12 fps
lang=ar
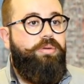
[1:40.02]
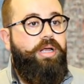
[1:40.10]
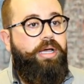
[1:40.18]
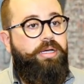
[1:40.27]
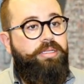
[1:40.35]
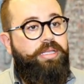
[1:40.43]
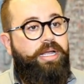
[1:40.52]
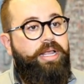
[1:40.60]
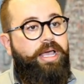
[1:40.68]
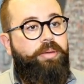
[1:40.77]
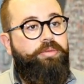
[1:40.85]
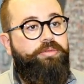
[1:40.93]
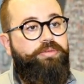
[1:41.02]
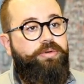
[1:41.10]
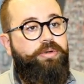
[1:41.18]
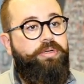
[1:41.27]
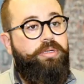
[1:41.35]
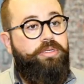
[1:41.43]
راح احط عليها من
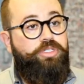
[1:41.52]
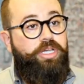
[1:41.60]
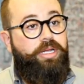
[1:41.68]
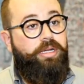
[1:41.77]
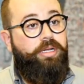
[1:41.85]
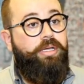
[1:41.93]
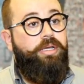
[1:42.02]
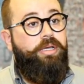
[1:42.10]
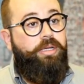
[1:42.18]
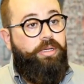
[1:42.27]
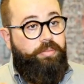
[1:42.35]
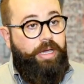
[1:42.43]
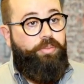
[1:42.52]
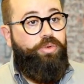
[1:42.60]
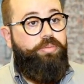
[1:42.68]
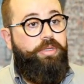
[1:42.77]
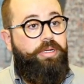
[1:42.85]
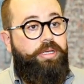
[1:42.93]
فوق جل
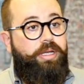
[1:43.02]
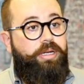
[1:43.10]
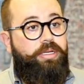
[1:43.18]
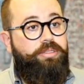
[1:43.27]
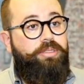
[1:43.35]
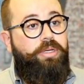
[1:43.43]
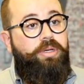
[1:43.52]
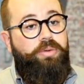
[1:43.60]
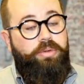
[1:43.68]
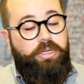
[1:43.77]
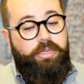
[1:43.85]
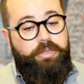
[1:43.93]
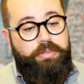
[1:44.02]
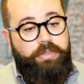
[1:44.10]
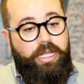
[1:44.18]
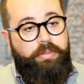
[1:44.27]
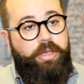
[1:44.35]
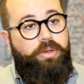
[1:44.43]
معمول من الكرز والخبز
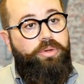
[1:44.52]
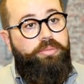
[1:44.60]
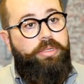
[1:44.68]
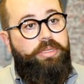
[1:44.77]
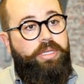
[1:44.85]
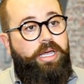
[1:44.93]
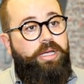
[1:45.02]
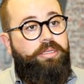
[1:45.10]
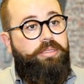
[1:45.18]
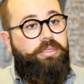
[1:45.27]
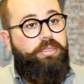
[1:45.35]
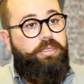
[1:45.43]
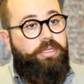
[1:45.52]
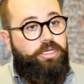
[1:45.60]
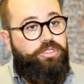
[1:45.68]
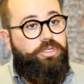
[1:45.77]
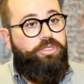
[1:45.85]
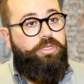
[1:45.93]
بدل ما يكون من تحت
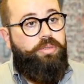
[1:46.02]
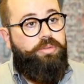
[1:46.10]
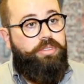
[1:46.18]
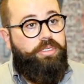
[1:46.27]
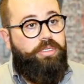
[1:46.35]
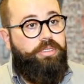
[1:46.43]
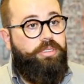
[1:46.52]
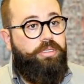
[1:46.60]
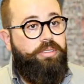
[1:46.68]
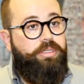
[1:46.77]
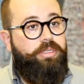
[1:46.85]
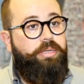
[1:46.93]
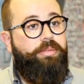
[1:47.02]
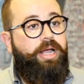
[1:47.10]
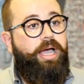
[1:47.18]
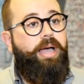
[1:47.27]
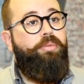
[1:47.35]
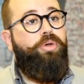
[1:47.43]
يتشتش او يصير رطب
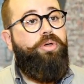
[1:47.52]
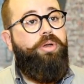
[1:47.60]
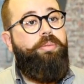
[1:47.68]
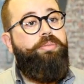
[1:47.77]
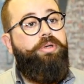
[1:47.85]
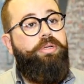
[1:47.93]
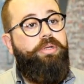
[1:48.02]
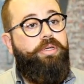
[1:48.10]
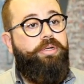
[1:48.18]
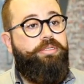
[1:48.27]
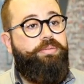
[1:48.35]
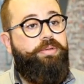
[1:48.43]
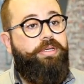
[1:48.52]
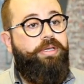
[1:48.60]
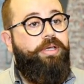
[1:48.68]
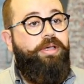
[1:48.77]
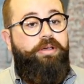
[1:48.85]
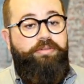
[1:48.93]
رح اعمله كرامبل كريسبي
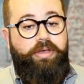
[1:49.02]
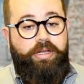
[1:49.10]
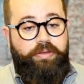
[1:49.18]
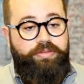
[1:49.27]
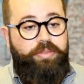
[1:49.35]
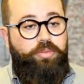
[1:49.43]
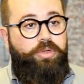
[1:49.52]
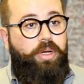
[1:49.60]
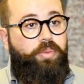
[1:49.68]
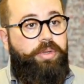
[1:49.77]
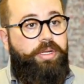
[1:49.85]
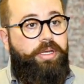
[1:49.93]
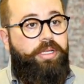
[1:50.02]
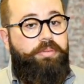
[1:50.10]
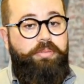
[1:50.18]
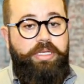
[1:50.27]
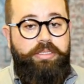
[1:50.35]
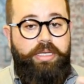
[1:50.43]
فنفس المكونات
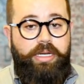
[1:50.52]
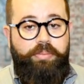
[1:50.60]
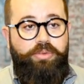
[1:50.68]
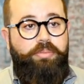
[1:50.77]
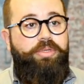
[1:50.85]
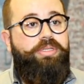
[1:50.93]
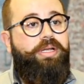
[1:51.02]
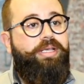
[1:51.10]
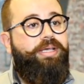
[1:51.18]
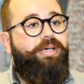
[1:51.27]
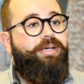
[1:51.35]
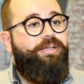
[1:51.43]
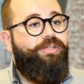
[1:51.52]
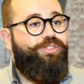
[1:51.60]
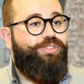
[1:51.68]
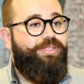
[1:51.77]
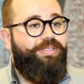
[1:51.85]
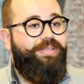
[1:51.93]
بس قلبتهم بطريقه
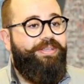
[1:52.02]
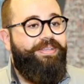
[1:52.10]
جديده